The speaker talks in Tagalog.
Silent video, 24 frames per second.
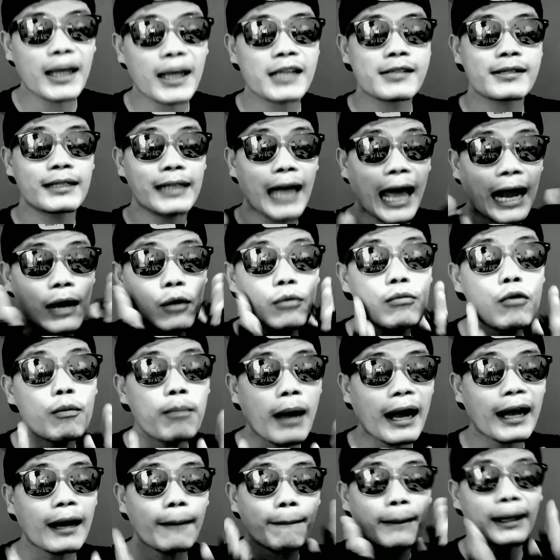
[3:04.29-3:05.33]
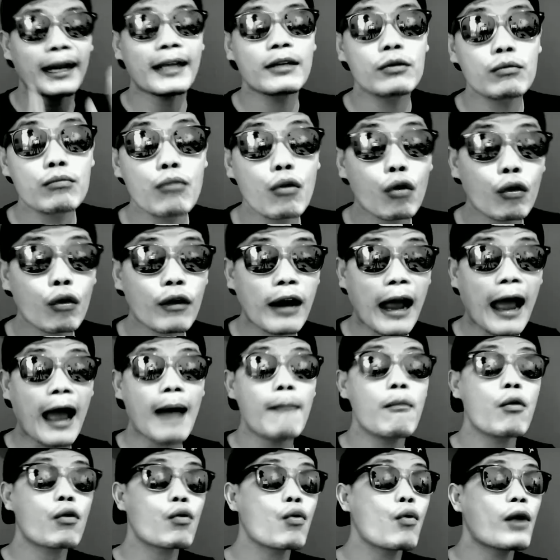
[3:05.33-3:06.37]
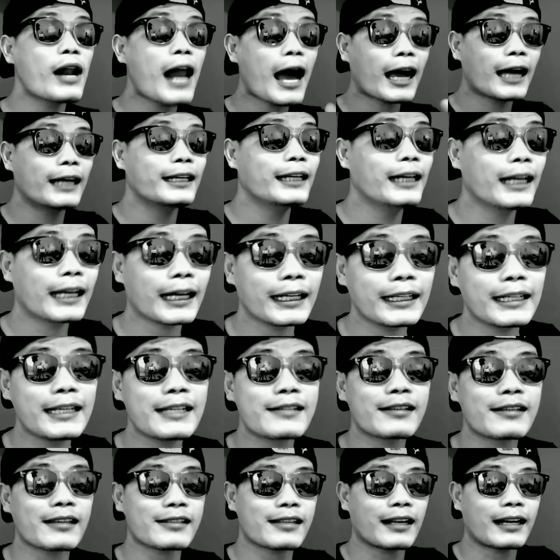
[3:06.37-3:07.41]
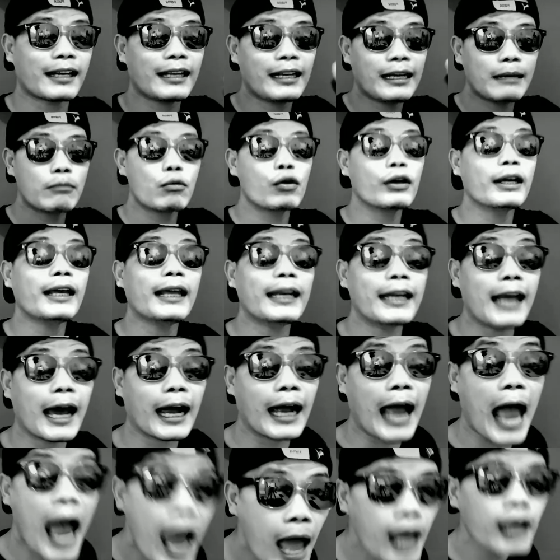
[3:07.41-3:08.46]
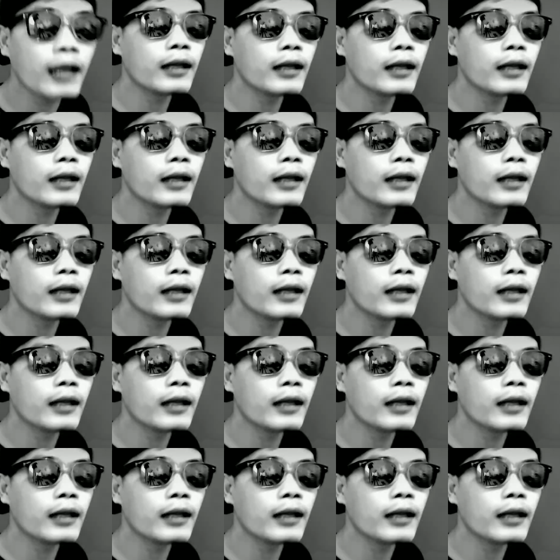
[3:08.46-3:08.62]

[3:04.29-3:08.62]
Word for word: Mas lalo mo pang kapalan yung mukha mo kung wala kang delikadhi sa sarili mong inaka.